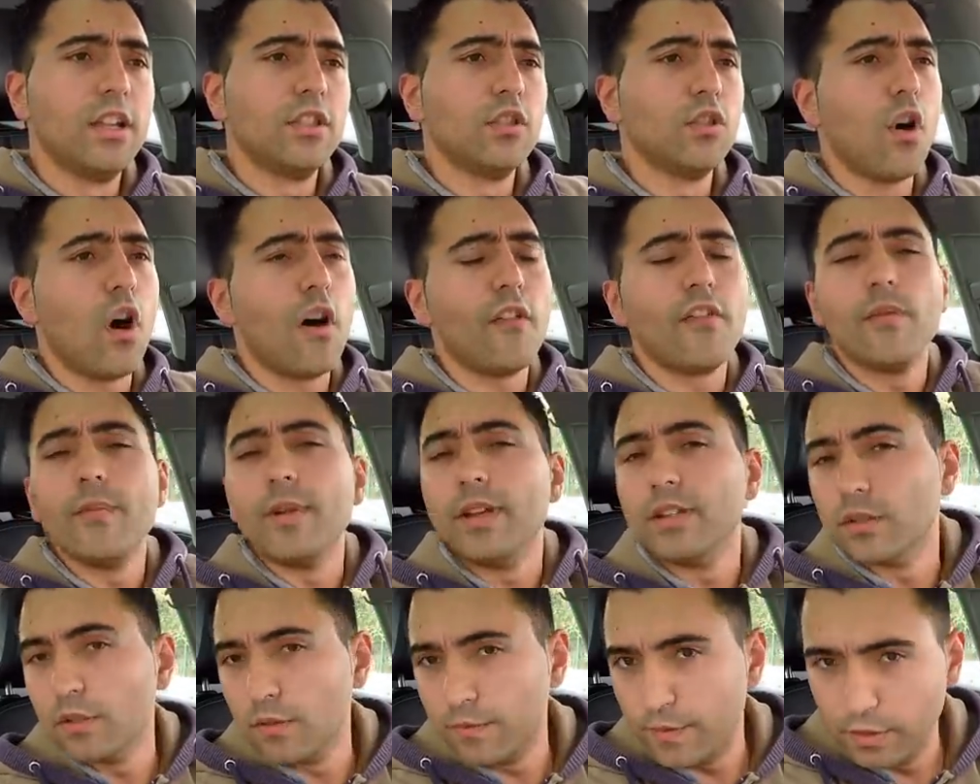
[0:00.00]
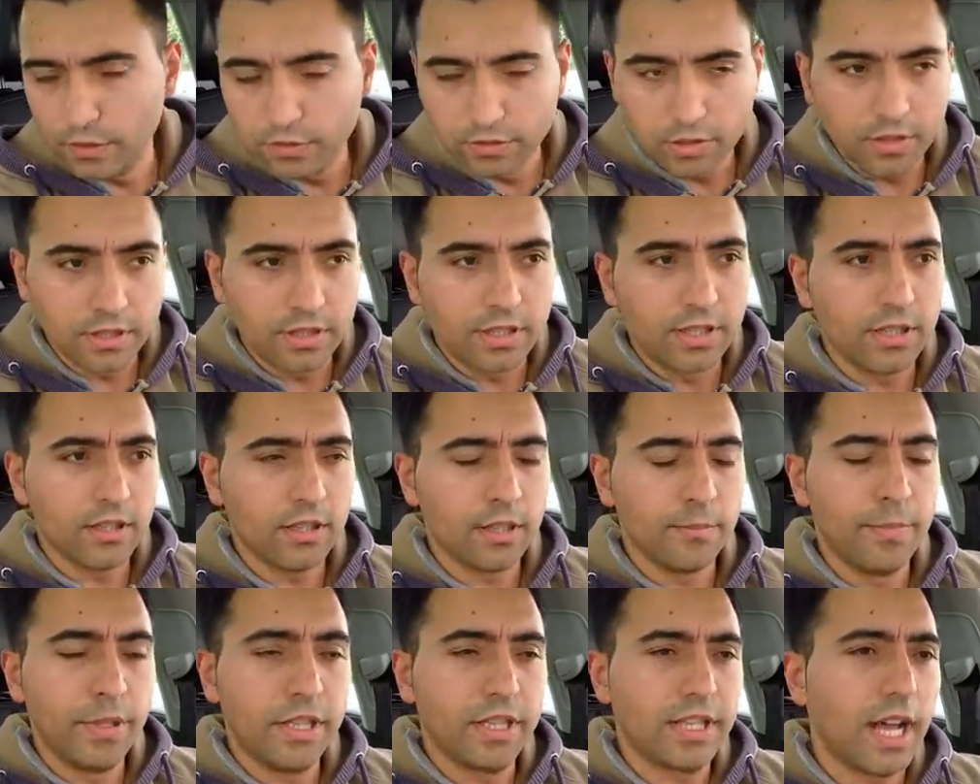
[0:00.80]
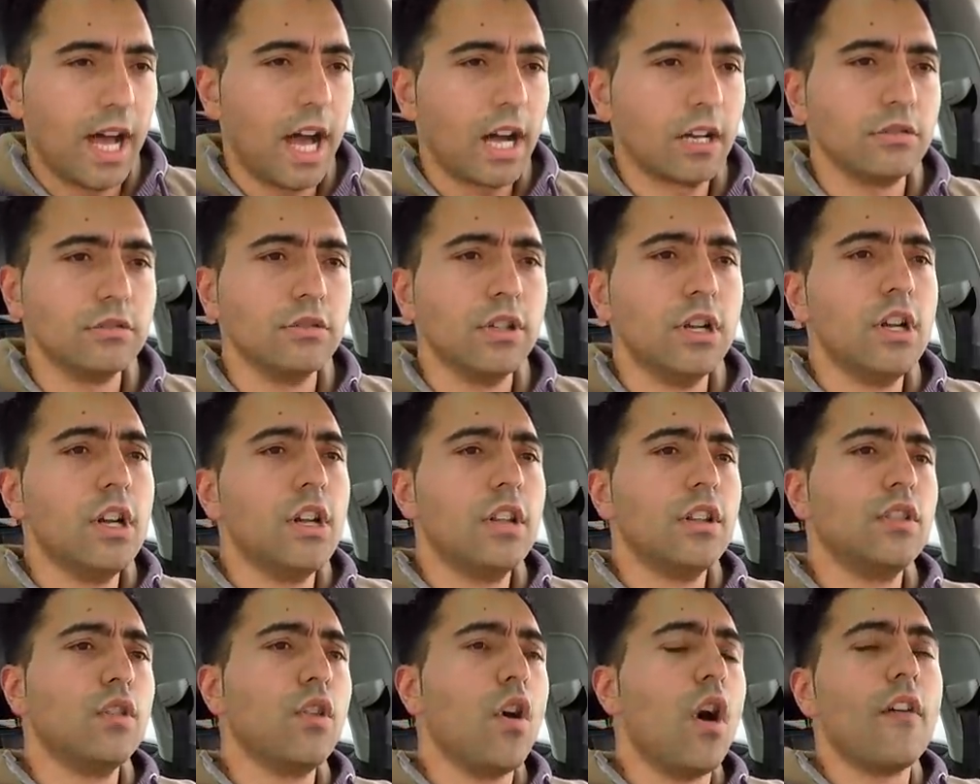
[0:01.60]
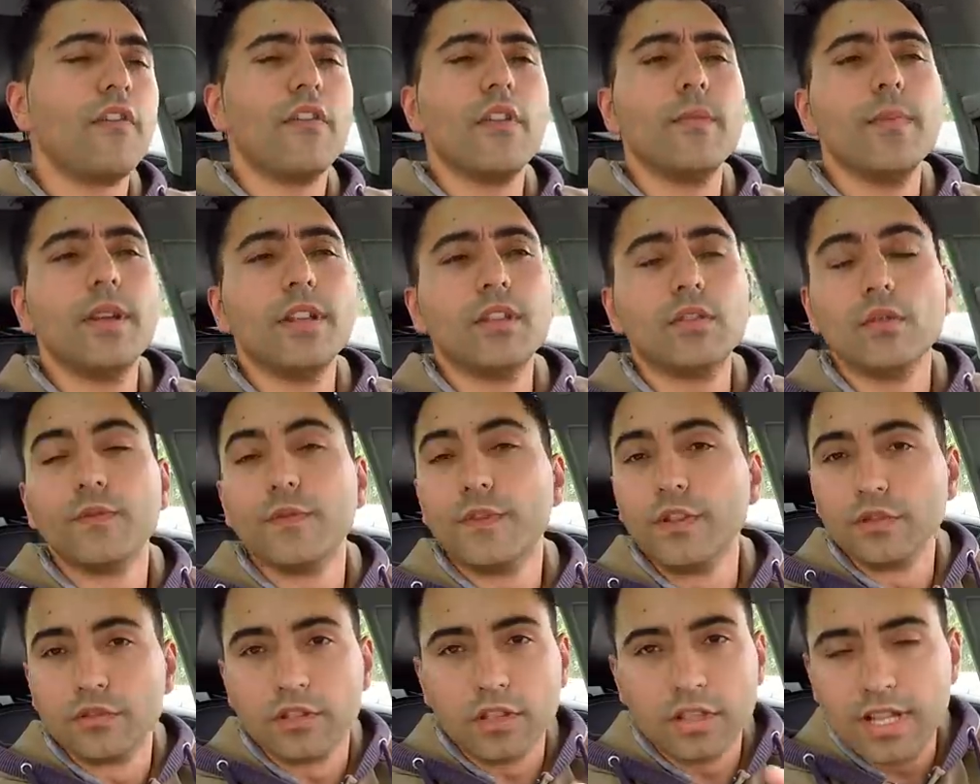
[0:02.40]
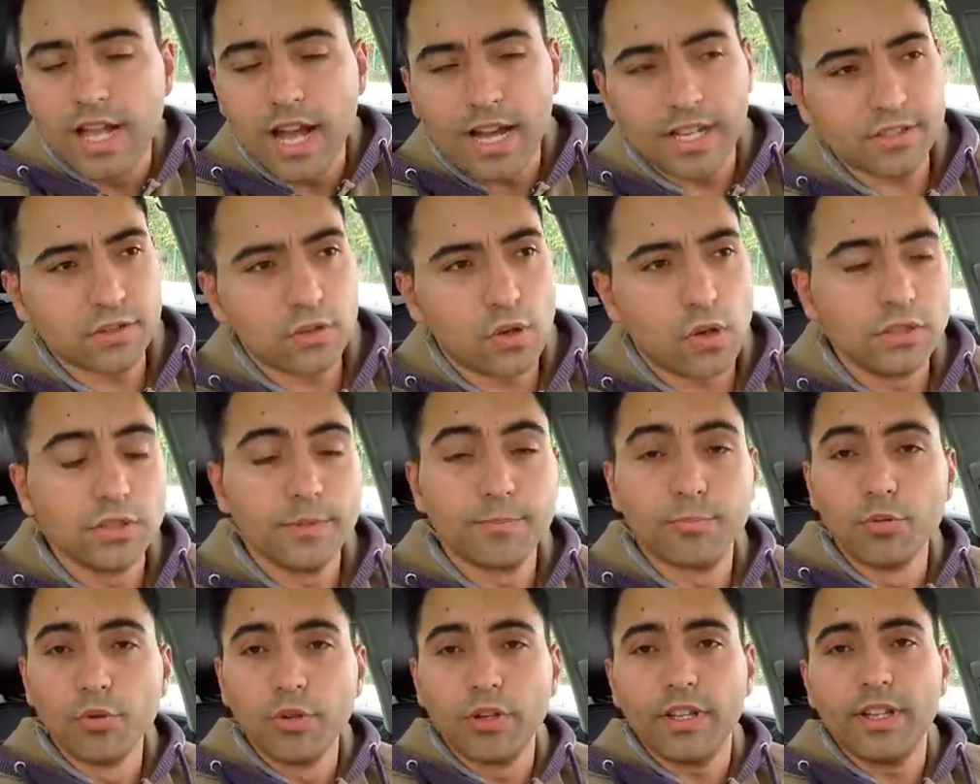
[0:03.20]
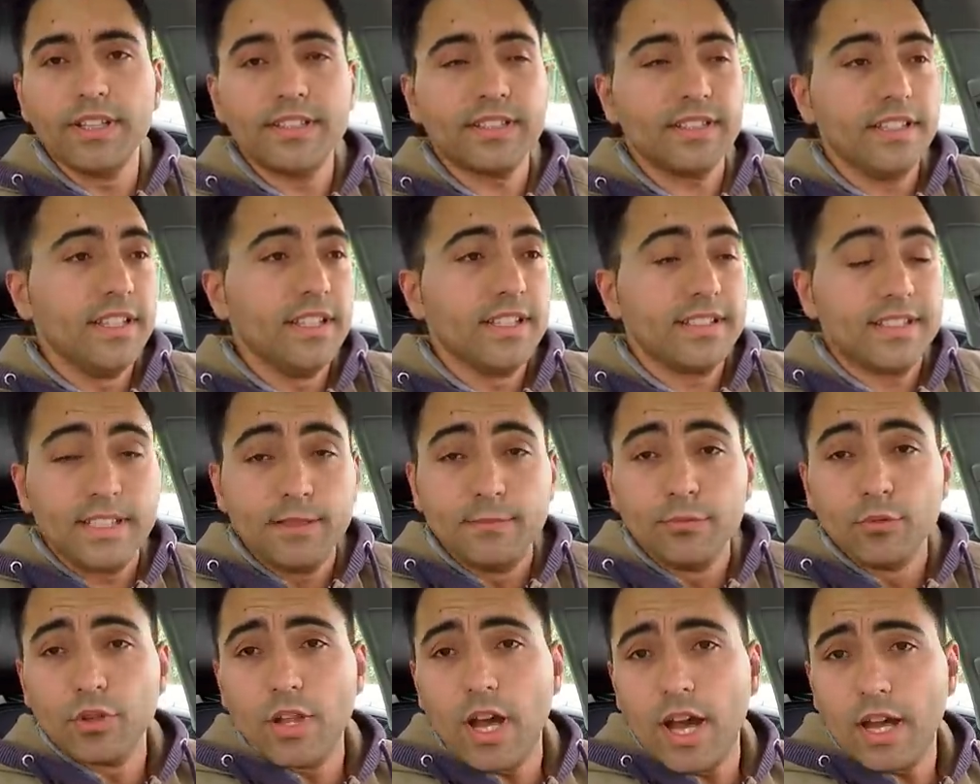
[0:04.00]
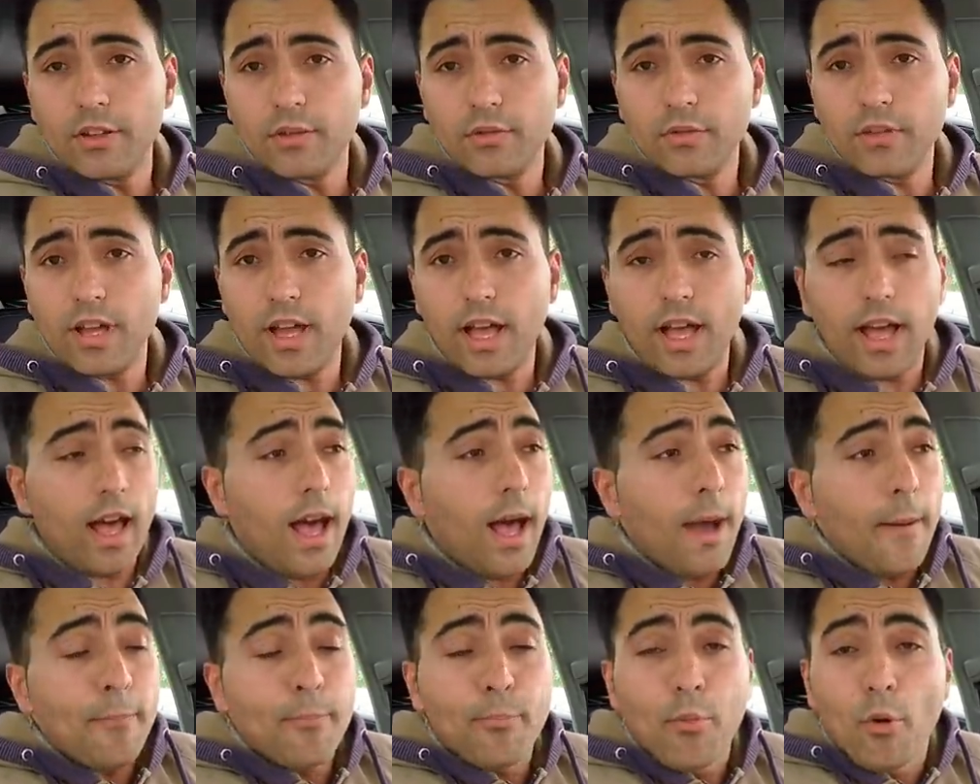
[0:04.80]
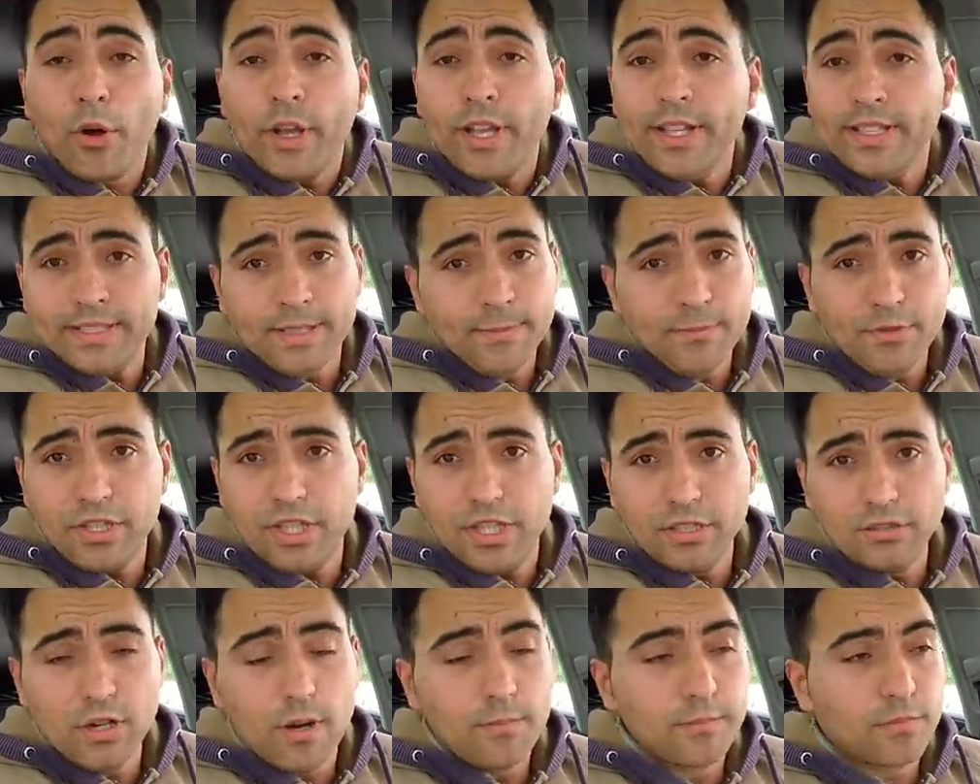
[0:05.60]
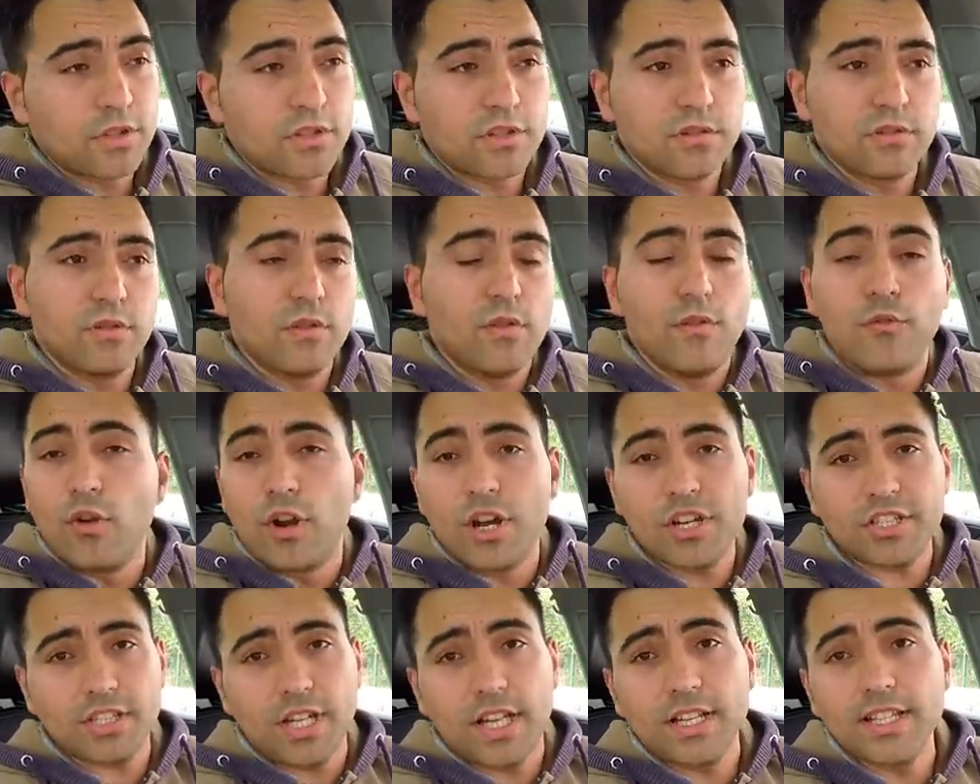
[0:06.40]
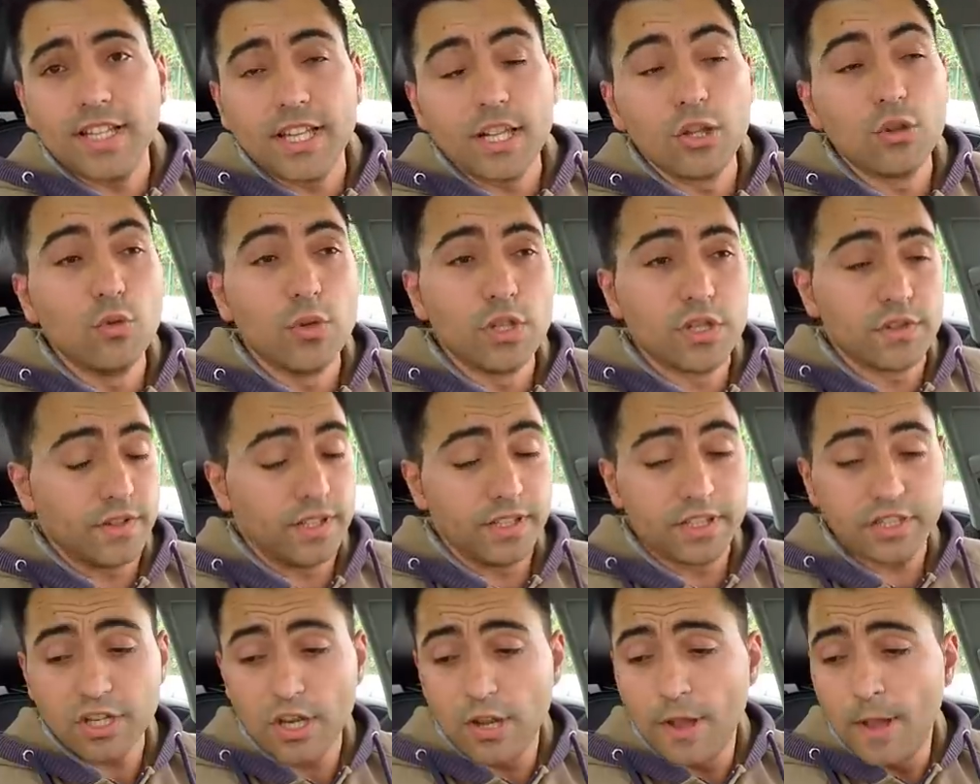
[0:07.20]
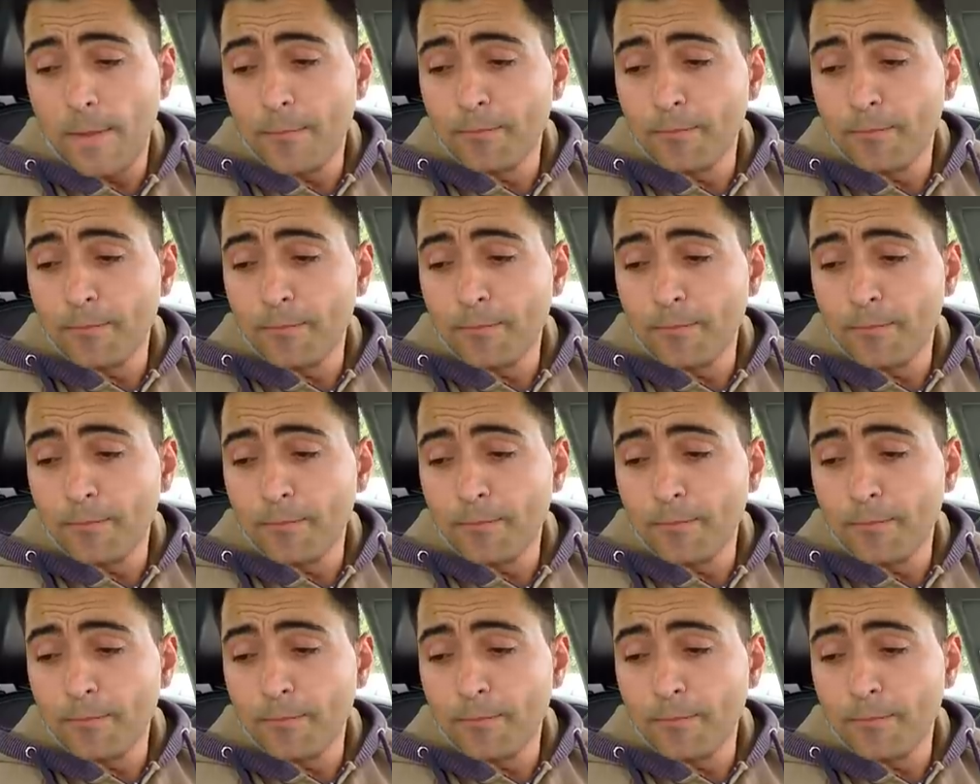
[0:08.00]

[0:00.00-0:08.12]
novamente o filtro de habitáculo, novamente o filtro de gasóleo, porque isso tinha sido mudado há pouquíssimos quilómetros, não vou gastar dinheiro duas vezes.